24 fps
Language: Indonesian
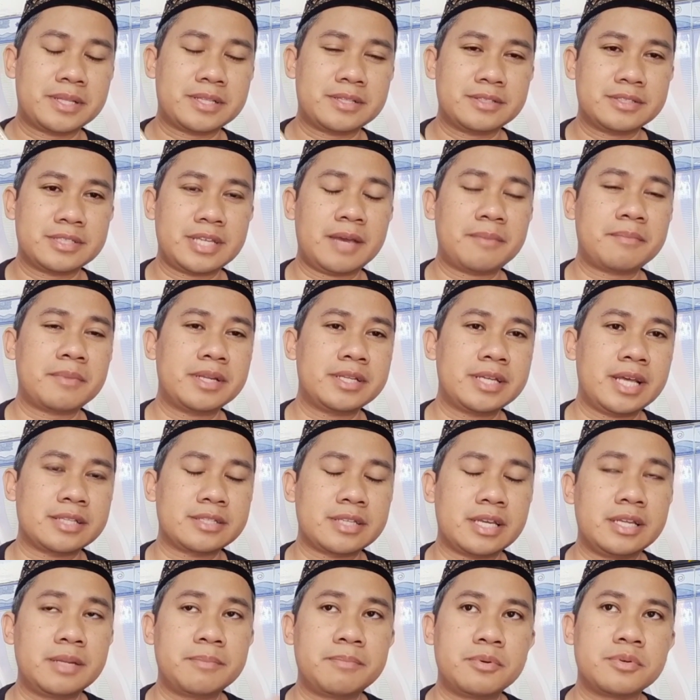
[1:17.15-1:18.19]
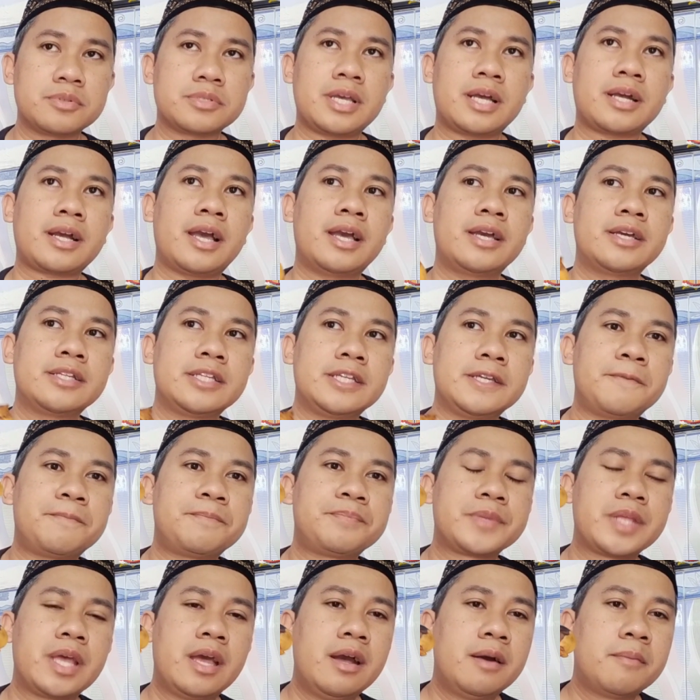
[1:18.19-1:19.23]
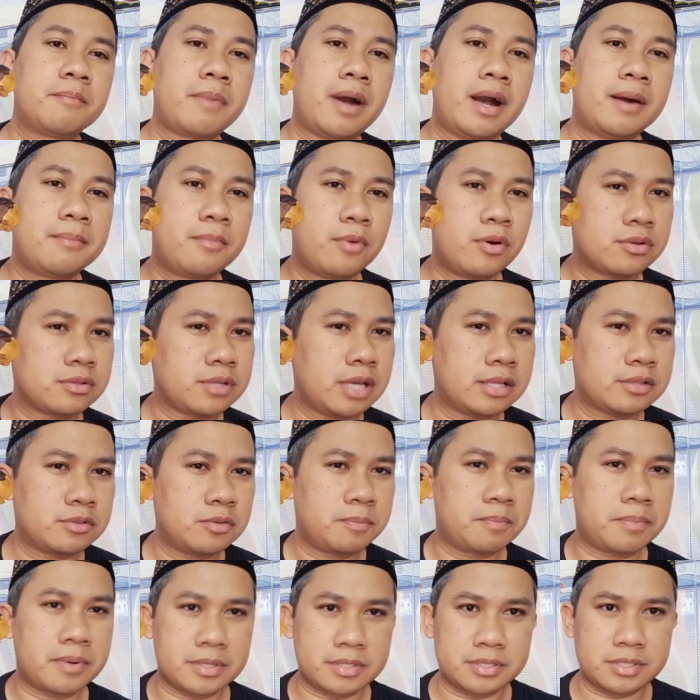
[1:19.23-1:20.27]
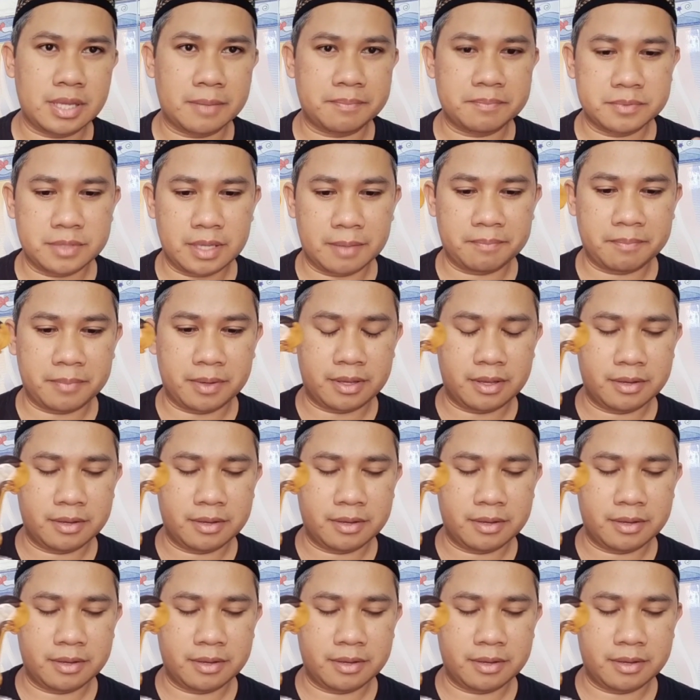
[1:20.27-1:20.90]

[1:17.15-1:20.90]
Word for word: Saya melihatnya ini pusaka ini pamornya itu bersap-sap